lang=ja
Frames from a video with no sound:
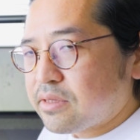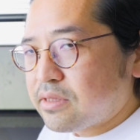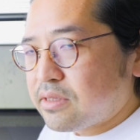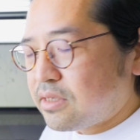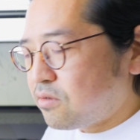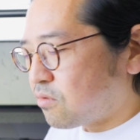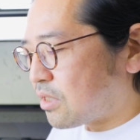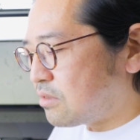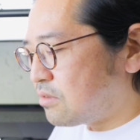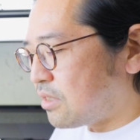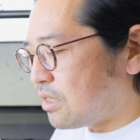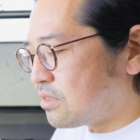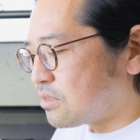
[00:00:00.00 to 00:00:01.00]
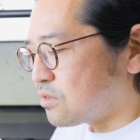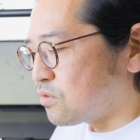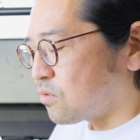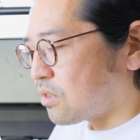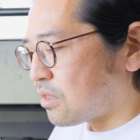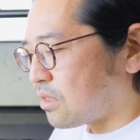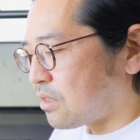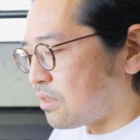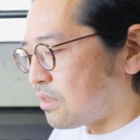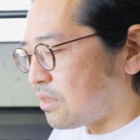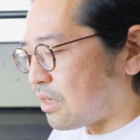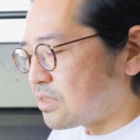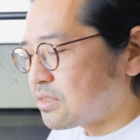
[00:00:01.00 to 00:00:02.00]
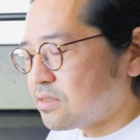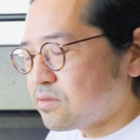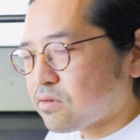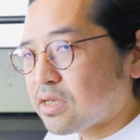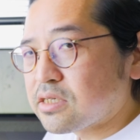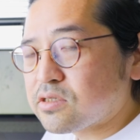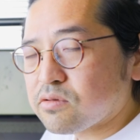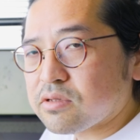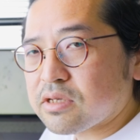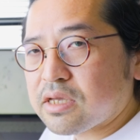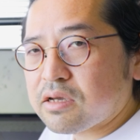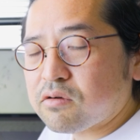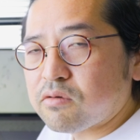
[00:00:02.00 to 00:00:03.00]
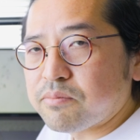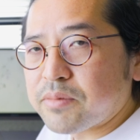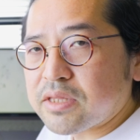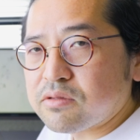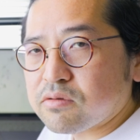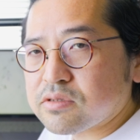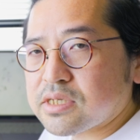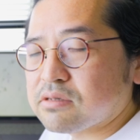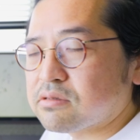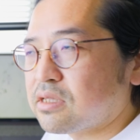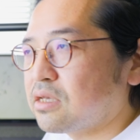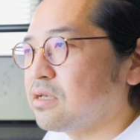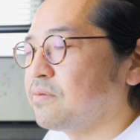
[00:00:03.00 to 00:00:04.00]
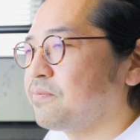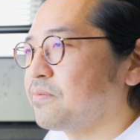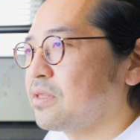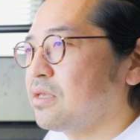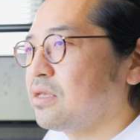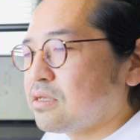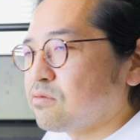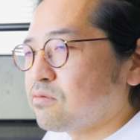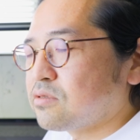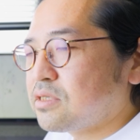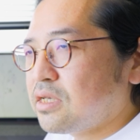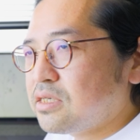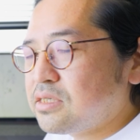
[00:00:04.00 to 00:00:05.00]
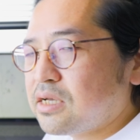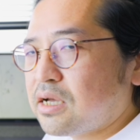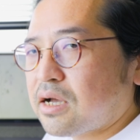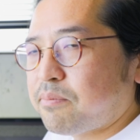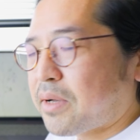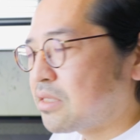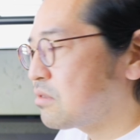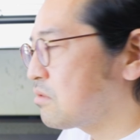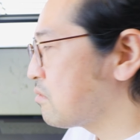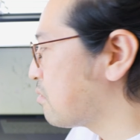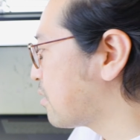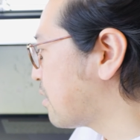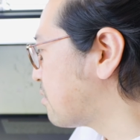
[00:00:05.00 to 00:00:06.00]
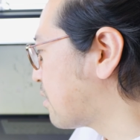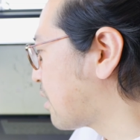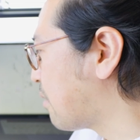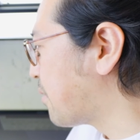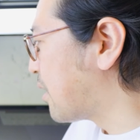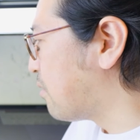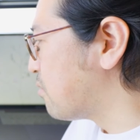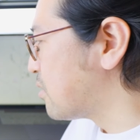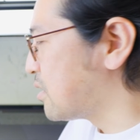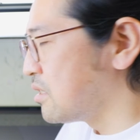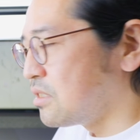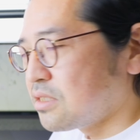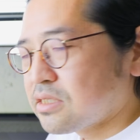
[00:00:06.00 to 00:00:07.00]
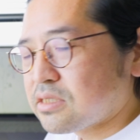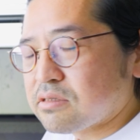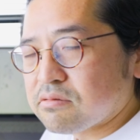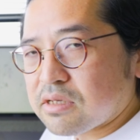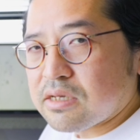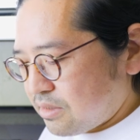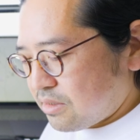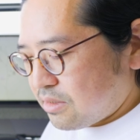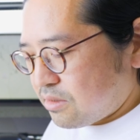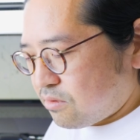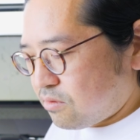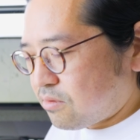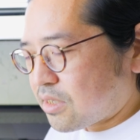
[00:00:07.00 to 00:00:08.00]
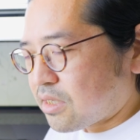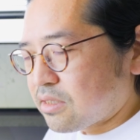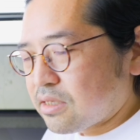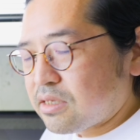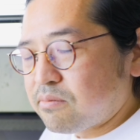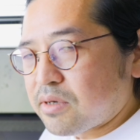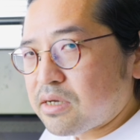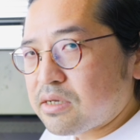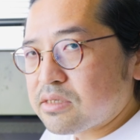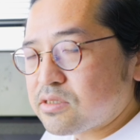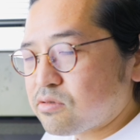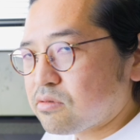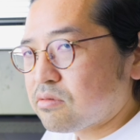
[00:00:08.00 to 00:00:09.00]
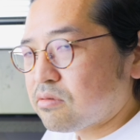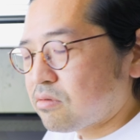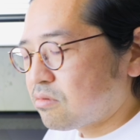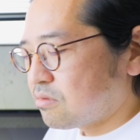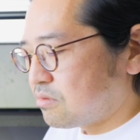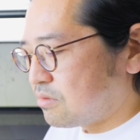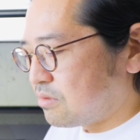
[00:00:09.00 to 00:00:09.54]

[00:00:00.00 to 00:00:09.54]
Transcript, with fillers: におけるレンズの画質の検証って結構面倒くさくてあの静止画がパッと撮れるカメラ欲しいんですよね。というわけで今ちょっと